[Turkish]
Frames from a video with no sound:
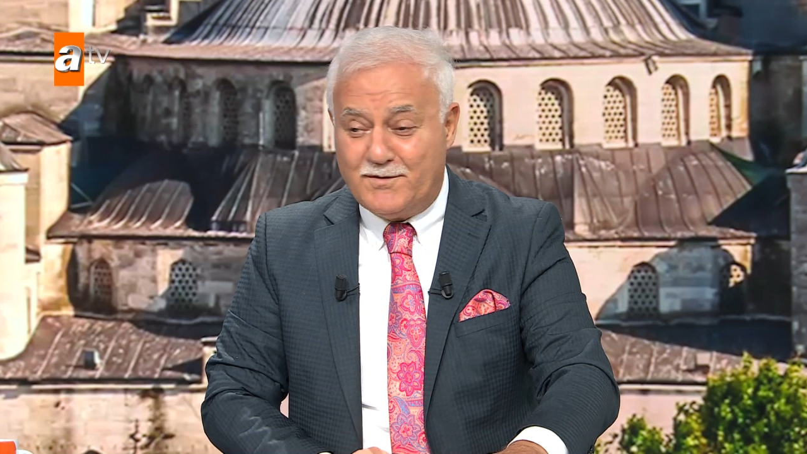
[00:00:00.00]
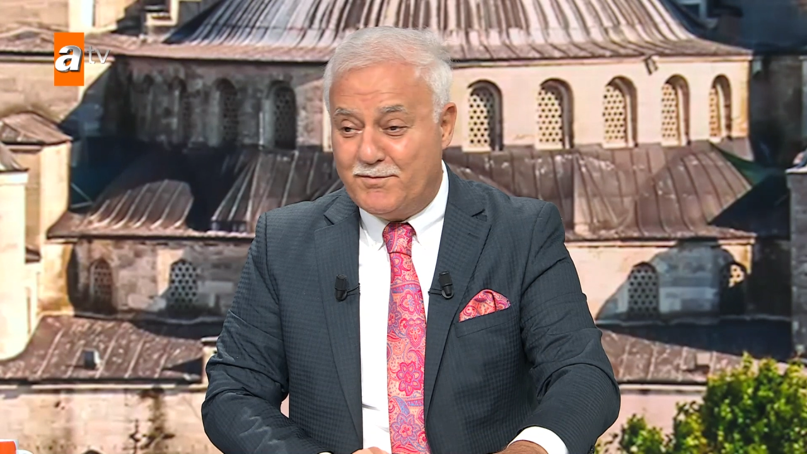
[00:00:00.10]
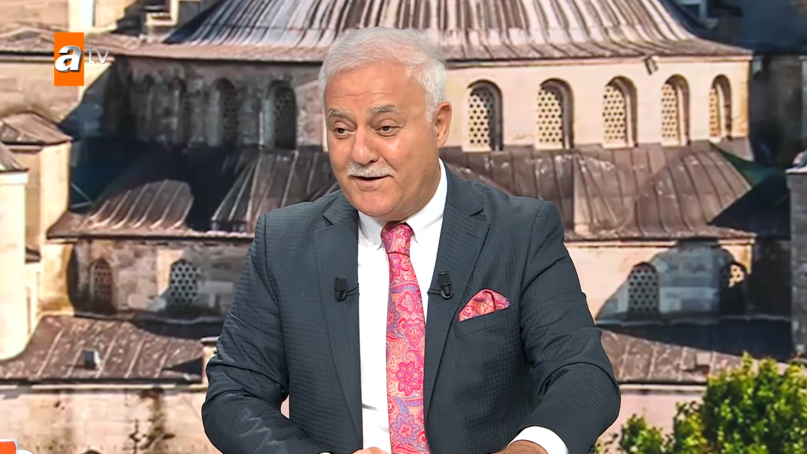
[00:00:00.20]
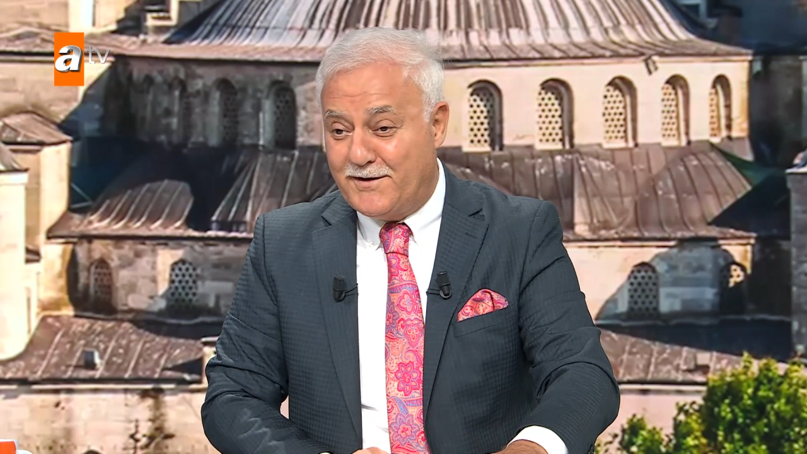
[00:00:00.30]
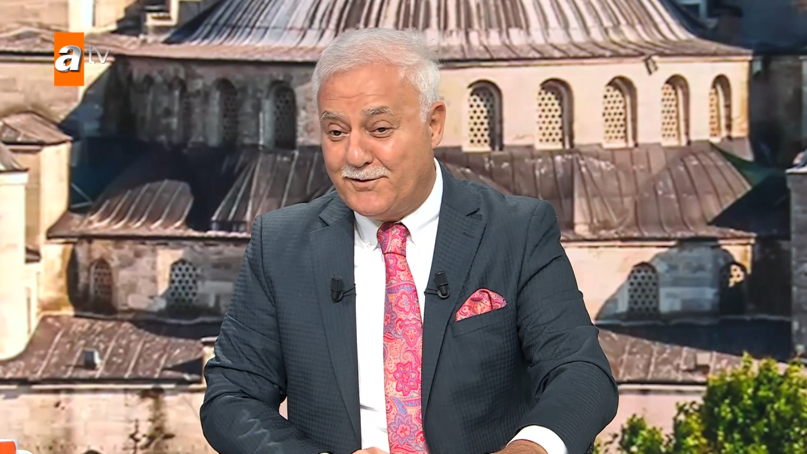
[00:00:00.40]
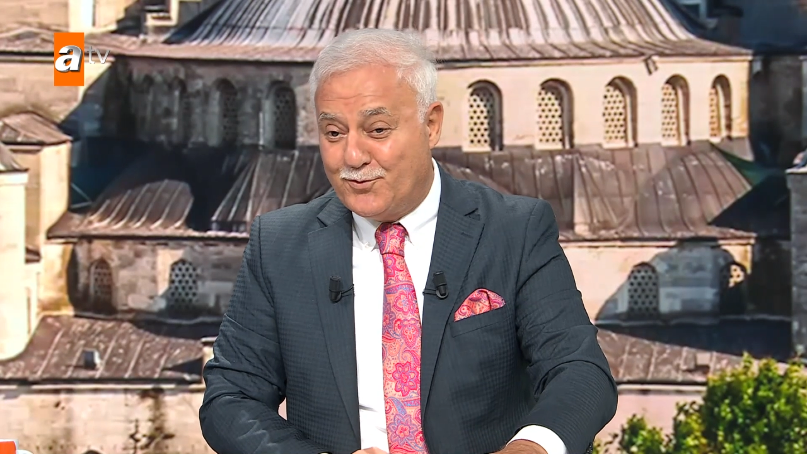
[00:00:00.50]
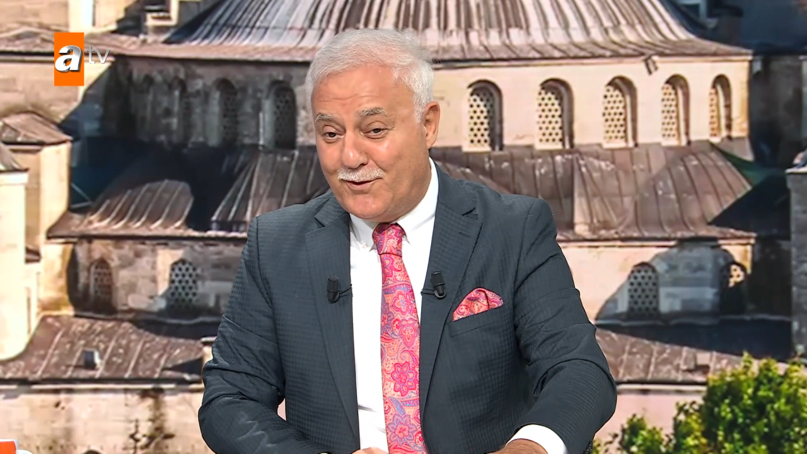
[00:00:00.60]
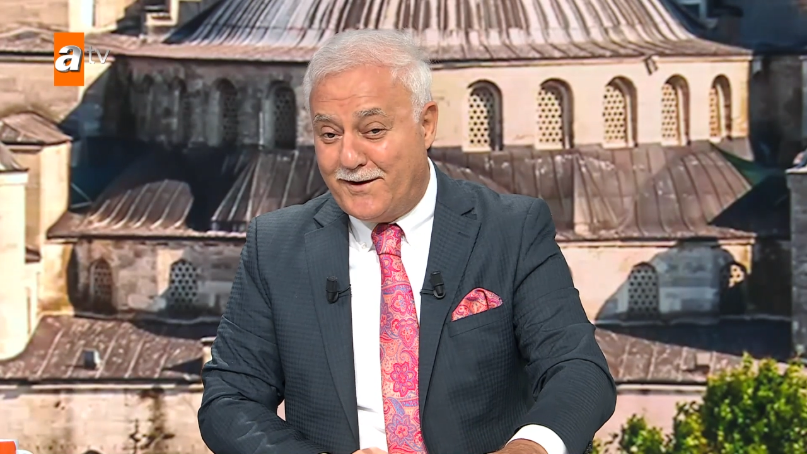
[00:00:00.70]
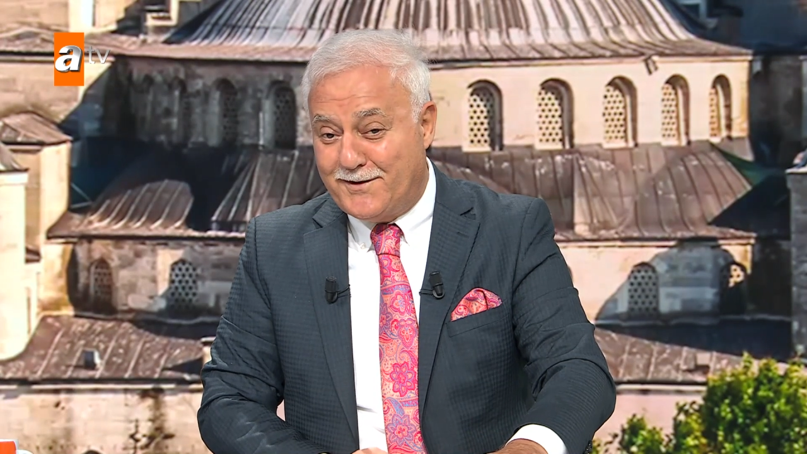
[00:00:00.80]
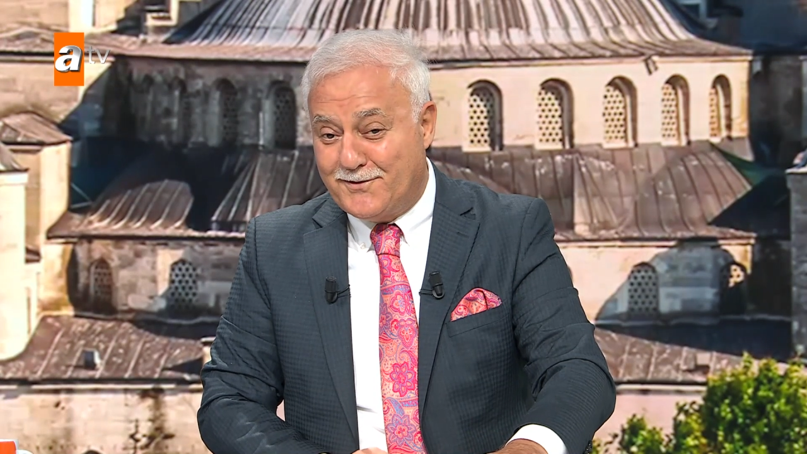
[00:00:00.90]
birbirlerine
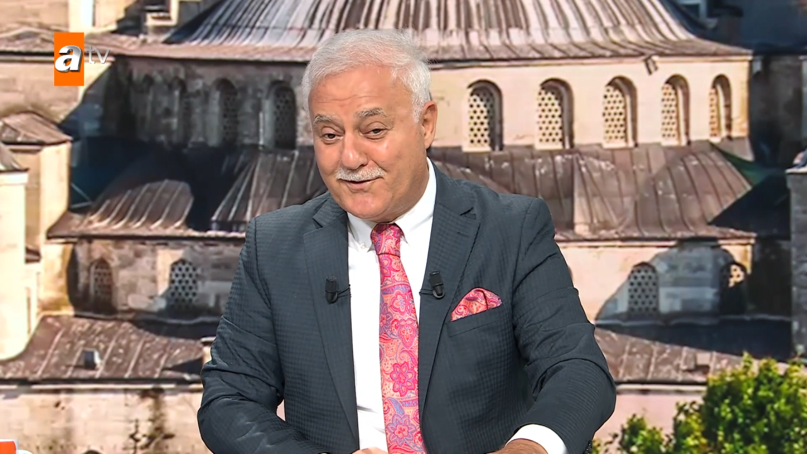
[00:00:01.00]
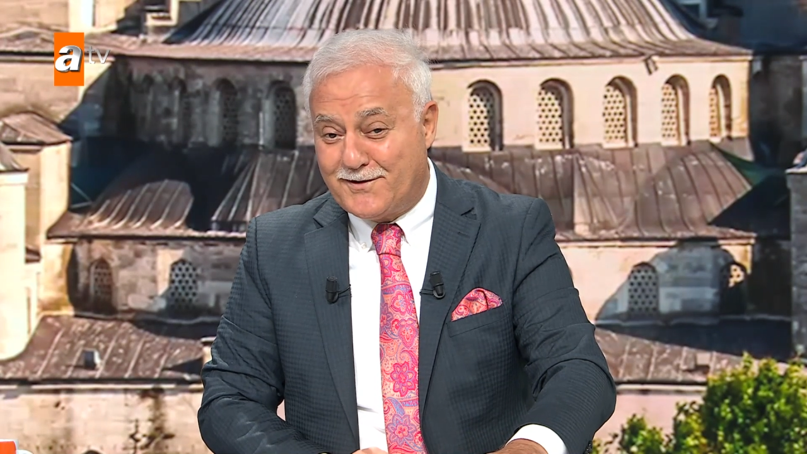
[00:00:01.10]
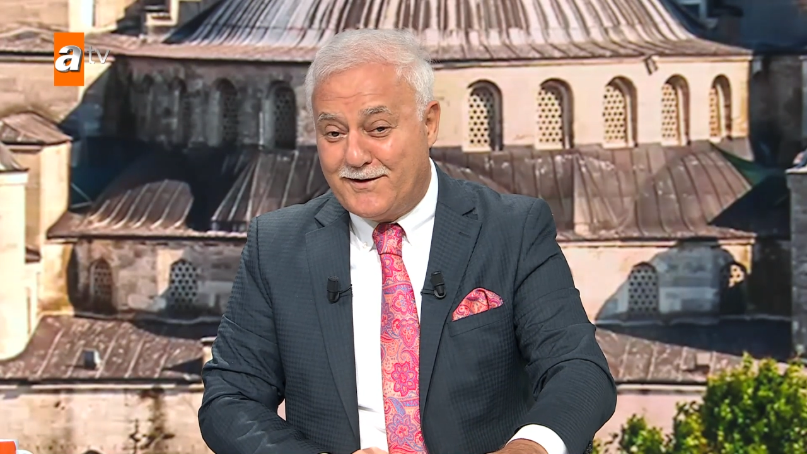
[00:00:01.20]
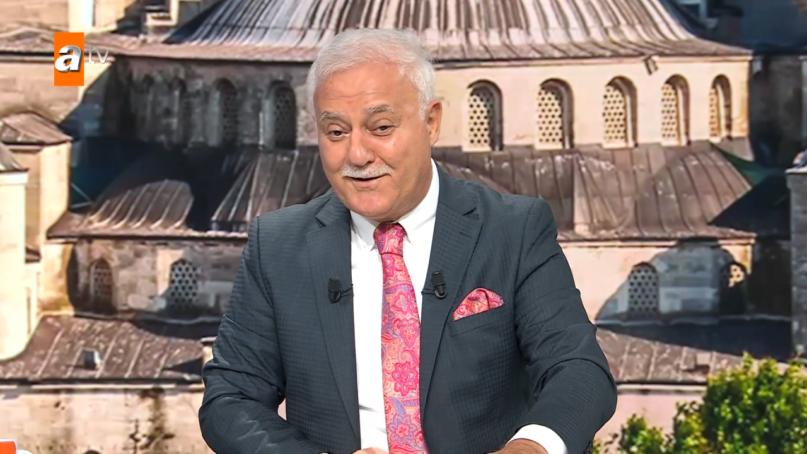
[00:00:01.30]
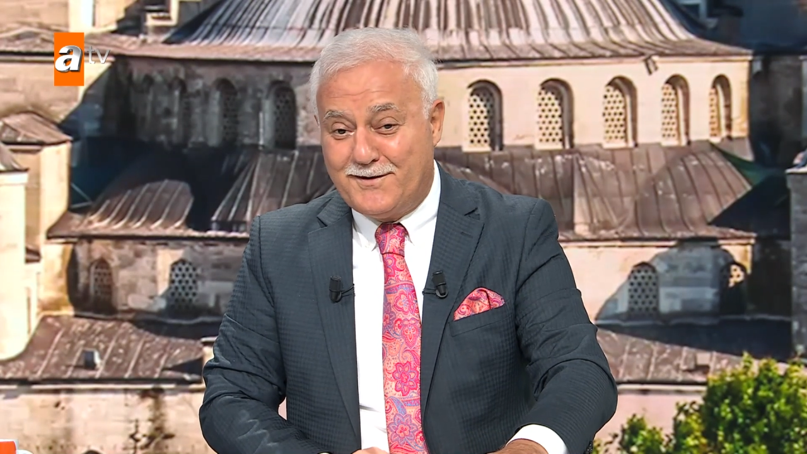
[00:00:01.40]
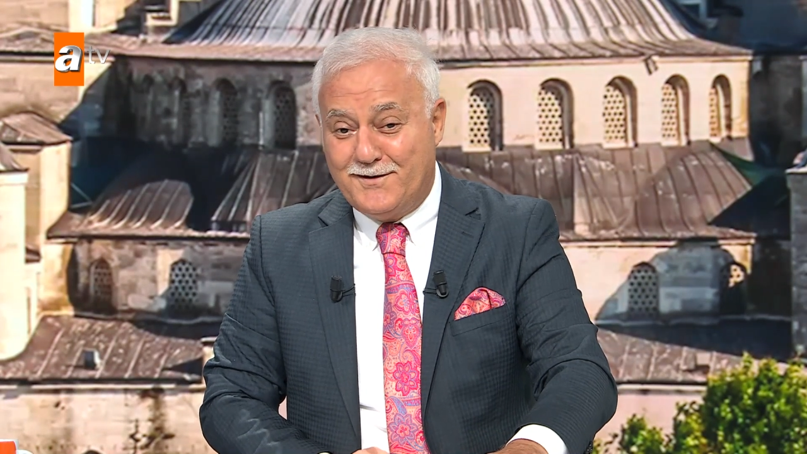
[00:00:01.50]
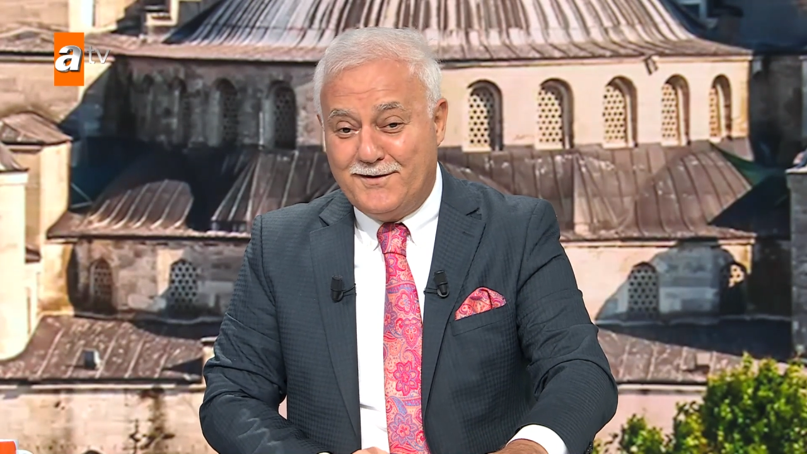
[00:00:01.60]
dua edecekler.